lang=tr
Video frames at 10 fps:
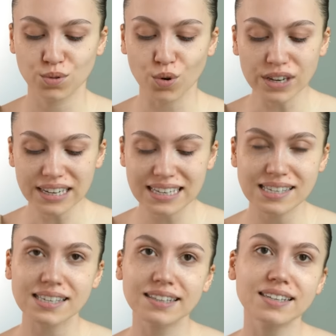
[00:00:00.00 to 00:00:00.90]
Tonikle
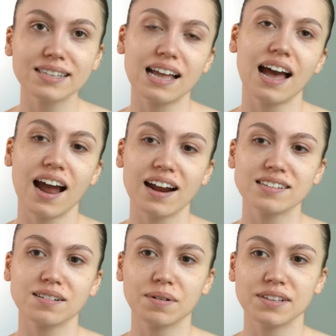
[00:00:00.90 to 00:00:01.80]
sildiğinizde her
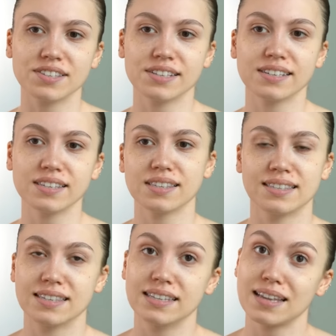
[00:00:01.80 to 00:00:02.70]
zaman
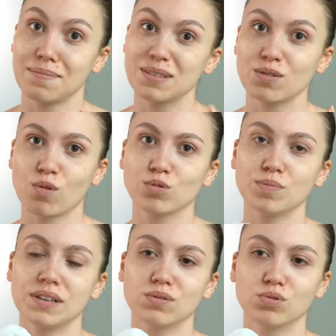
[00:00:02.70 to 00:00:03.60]
cildinizin temiz olduğunu
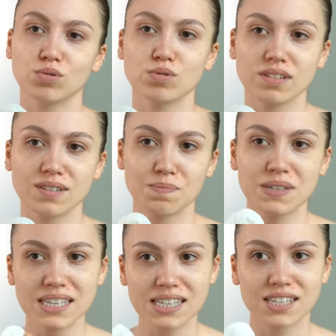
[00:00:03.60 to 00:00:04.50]
bile düşünüyorsanız bir
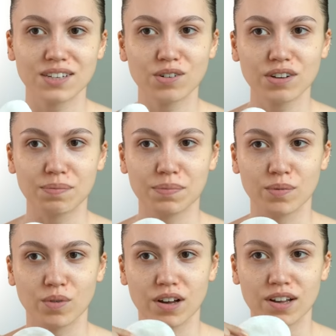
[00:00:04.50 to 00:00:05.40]
şey çıkıyor
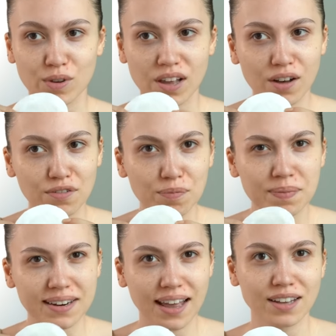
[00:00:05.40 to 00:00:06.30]
yapama. Böyle hafif
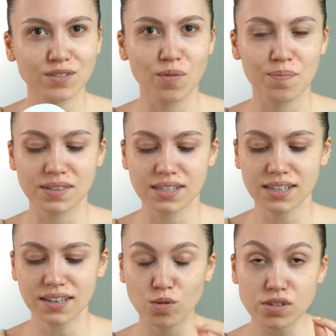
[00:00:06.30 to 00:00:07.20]
bir renk
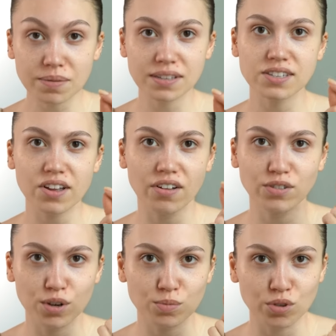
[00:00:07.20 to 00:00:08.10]
dönmesi. O zaman işte
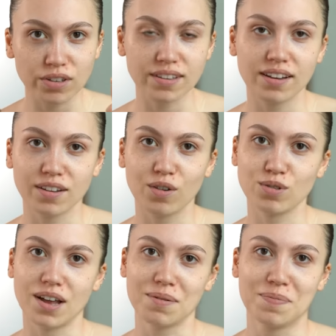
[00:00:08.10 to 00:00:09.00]
anlıyorum tonik ne kadar
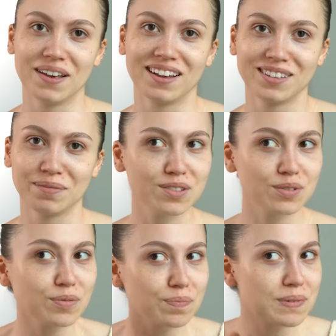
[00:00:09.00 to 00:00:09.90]
önemli bir adım.
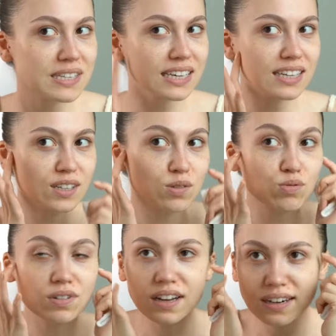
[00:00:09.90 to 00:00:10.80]
Çünkü bir şekilde
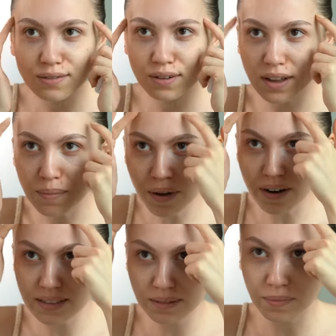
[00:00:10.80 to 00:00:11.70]
şuralarda falan mı
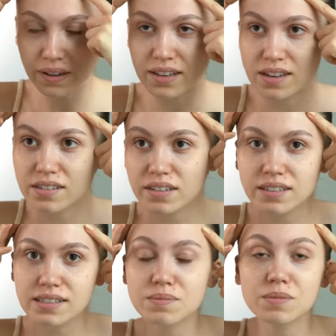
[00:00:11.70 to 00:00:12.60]
artık makyaj
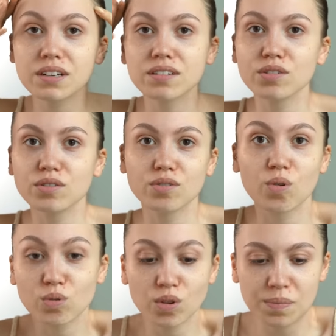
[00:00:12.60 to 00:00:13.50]
kalıntısı mı kalıyor ne
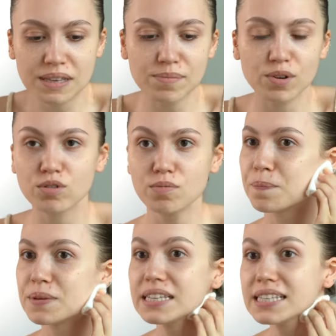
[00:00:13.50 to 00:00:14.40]
oluyor bilmiyorum.
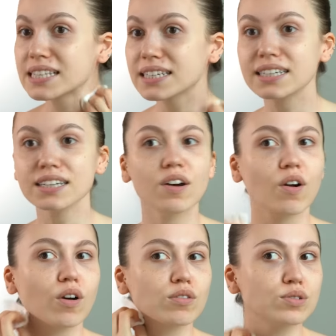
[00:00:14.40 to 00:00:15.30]
Bir şey
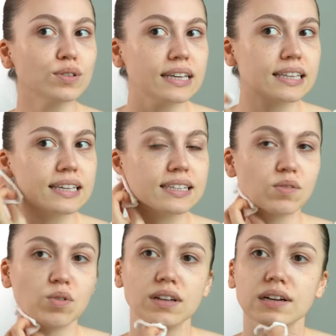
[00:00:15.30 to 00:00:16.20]
çıkıyor. Çok ilginç.
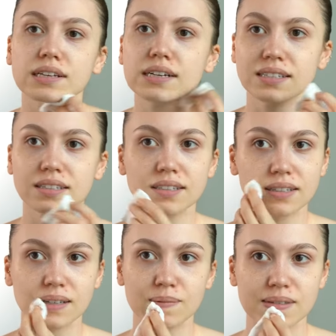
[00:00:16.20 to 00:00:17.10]
O kadar yıkasanız
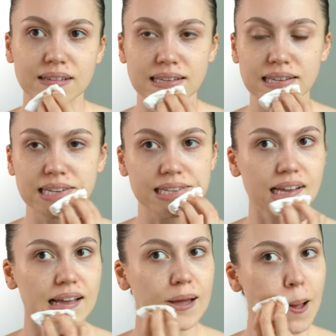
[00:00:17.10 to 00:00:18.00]
da temizleseniz de